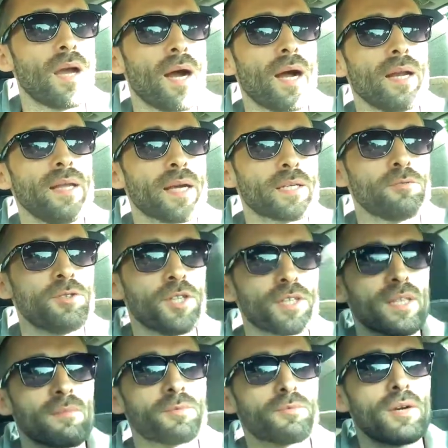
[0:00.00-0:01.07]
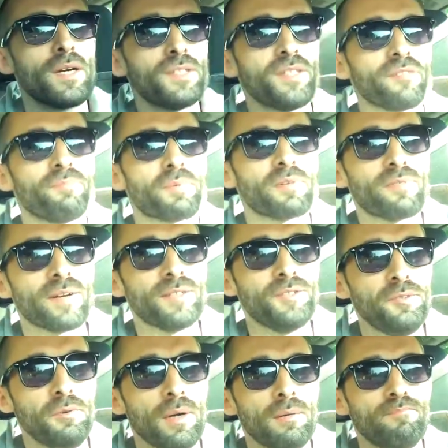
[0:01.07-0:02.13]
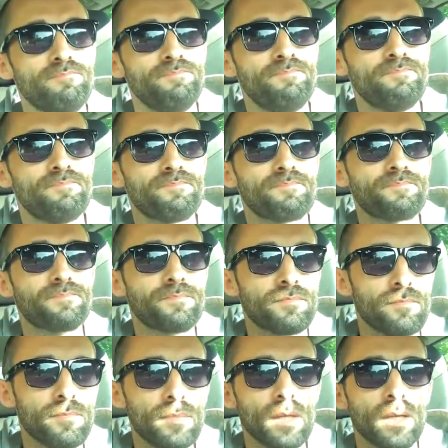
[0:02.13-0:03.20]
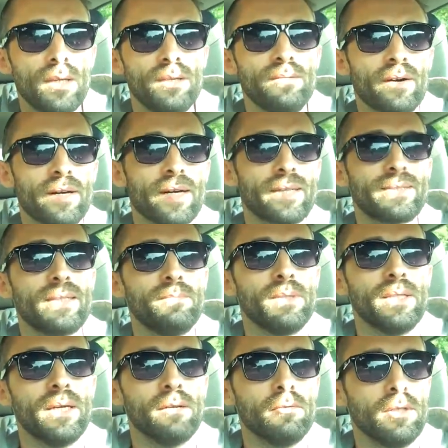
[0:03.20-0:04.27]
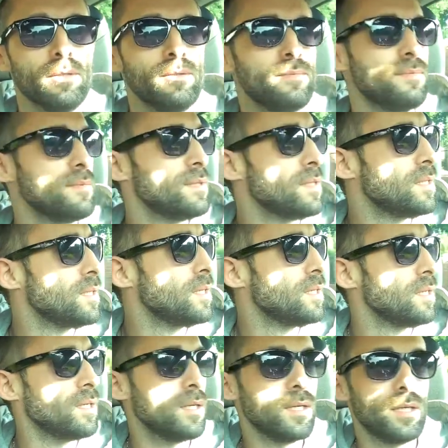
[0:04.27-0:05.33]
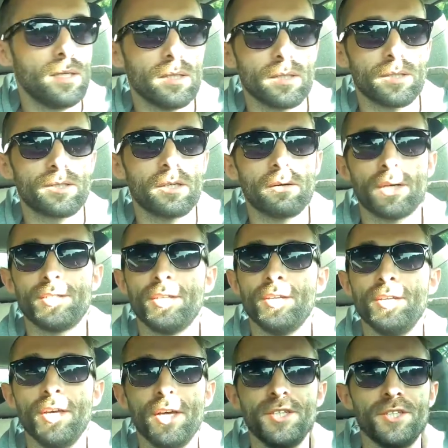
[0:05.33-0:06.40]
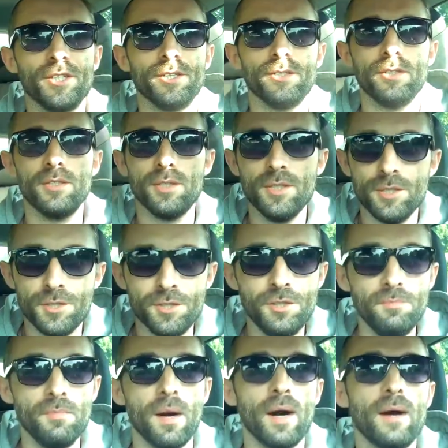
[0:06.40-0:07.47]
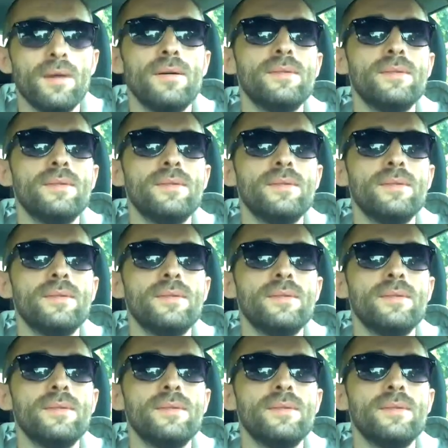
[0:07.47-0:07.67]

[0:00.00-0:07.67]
A jak już się tam, słuchajcie, wprowadziłem i wakacje minęły, zaczęła się jesień, zima.